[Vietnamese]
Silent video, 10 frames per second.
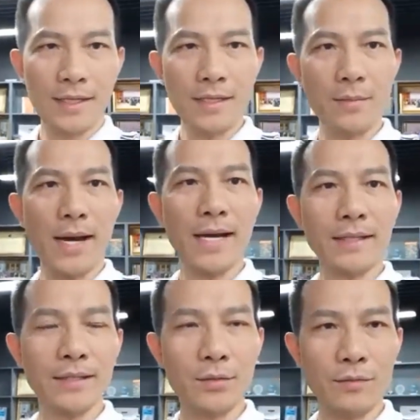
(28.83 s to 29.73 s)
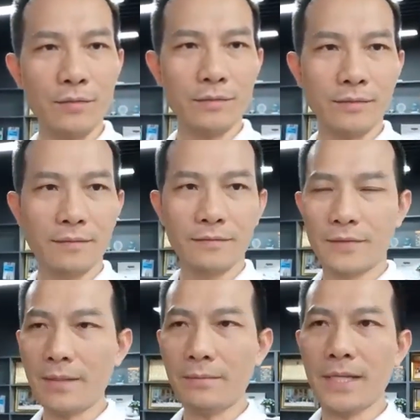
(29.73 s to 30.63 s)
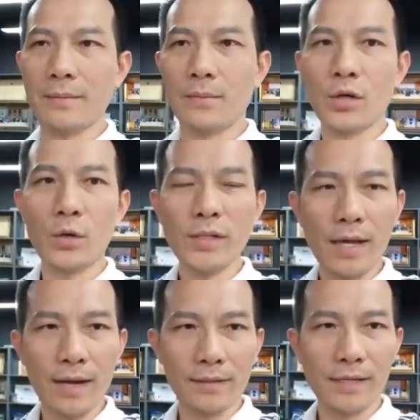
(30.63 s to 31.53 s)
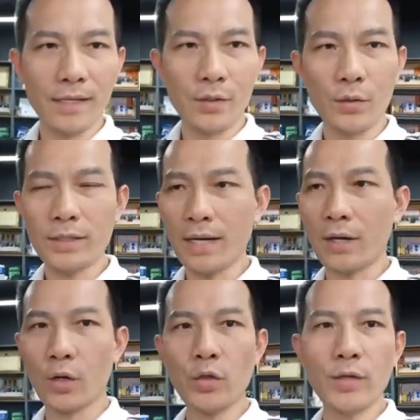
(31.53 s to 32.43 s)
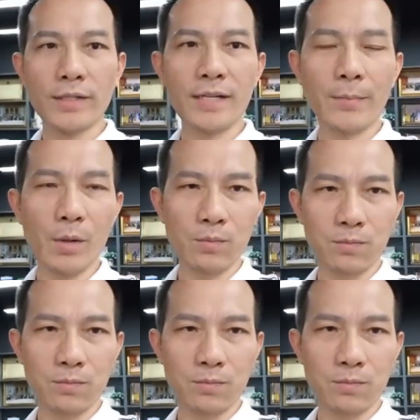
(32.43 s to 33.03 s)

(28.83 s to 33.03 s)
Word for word: Thế nhưng mà anh thì cũng vẫn bị một cái nỗi sợ, tức là nỗi sợ nói chuyện trước đám